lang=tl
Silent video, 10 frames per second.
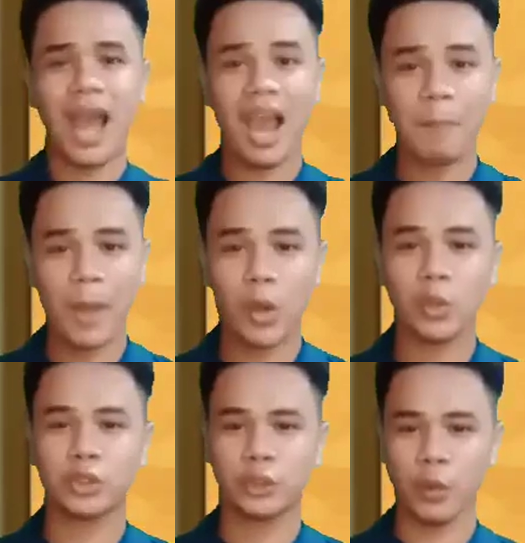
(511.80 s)
Ang
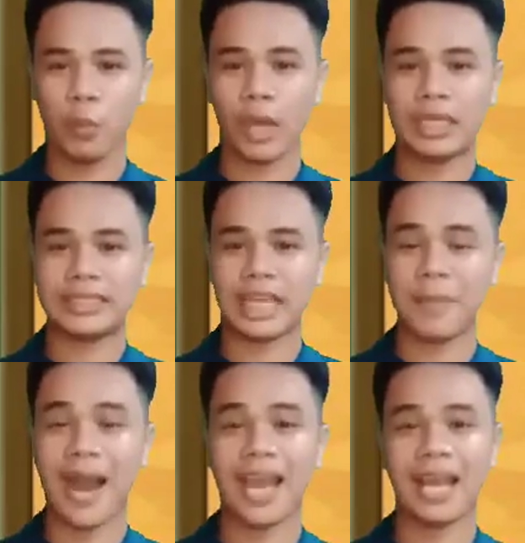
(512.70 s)
pagkonsumo ay isang
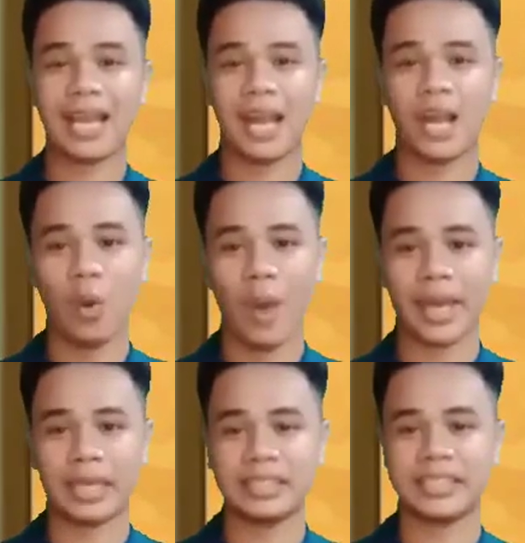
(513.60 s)
mahalagang
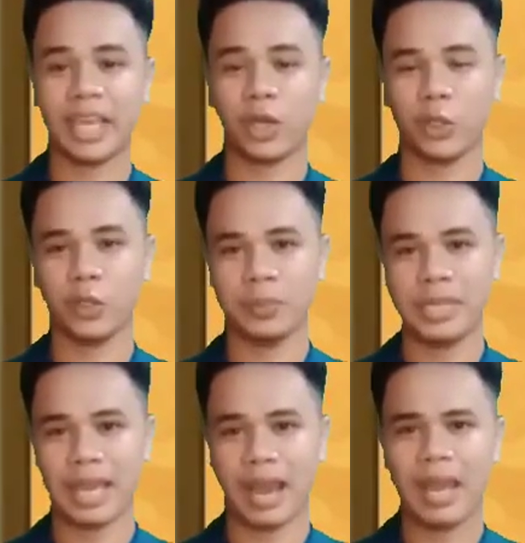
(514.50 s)
gawain sa
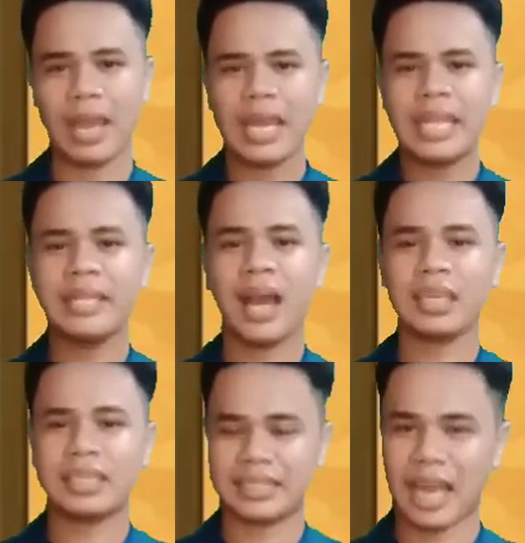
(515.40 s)
ekonomiya
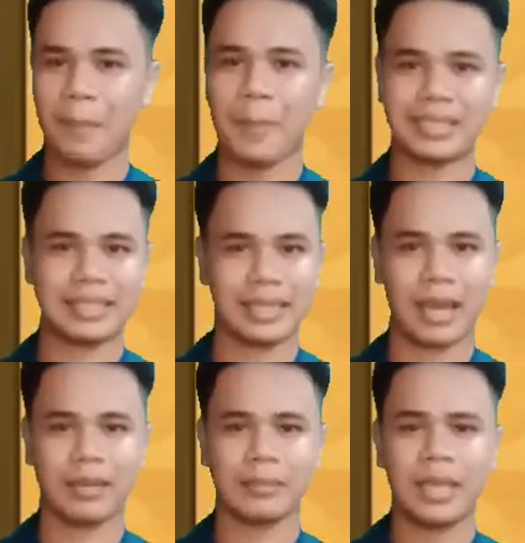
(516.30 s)
ng isang
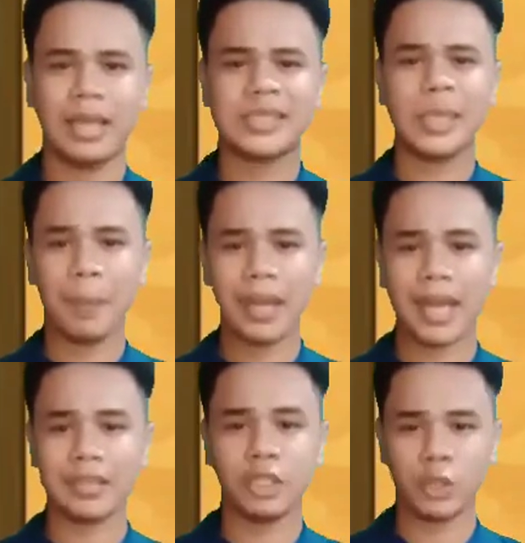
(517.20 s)
bansa
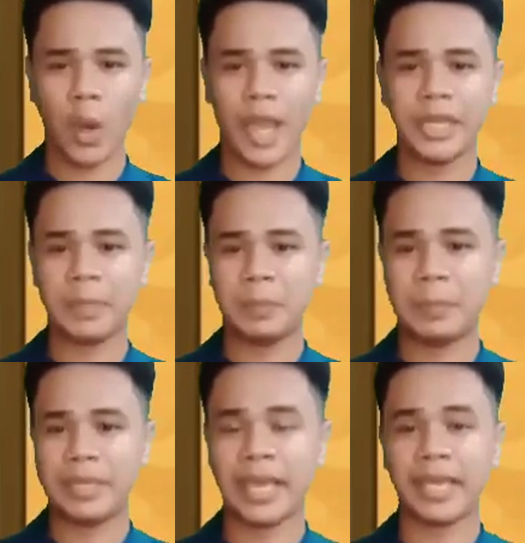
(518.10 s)
sapagkat ito ay
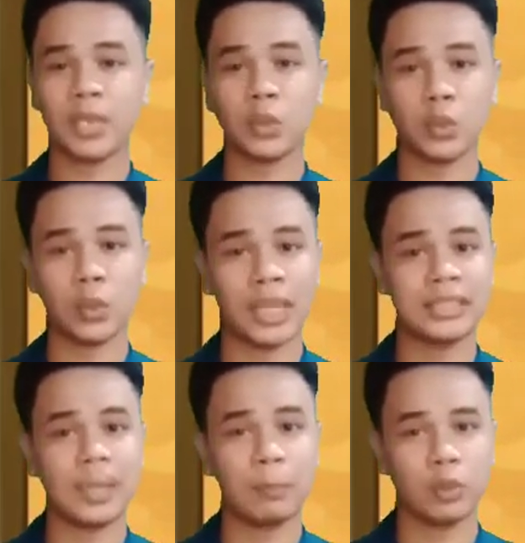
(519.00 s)
nagbibigay katuturan
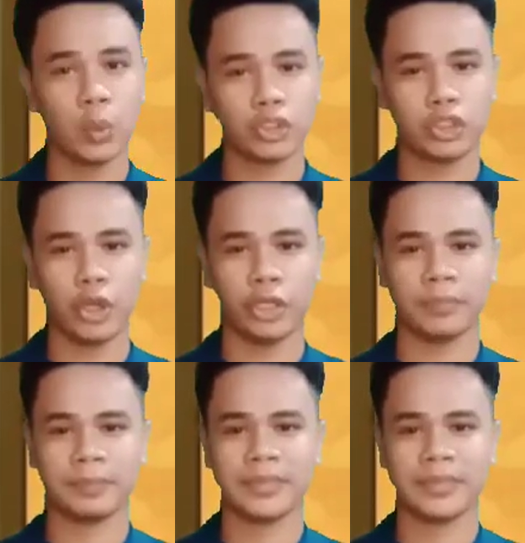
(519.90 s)
sa produksyon.